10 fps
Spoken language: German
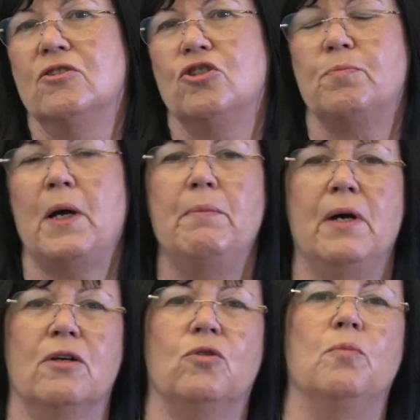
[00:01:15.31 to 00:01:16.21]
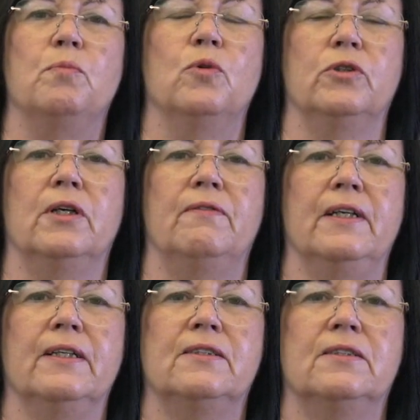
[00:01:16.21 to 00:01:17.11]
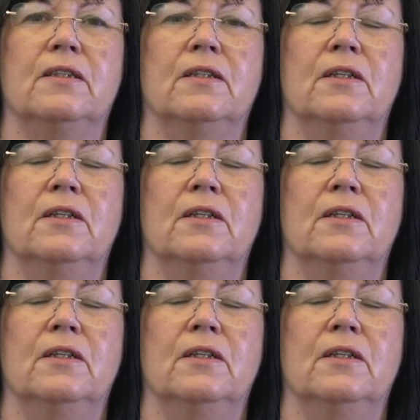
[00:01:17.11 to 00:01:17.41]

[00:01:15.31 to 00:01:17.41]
Spremberg-Gruppen unterwegs.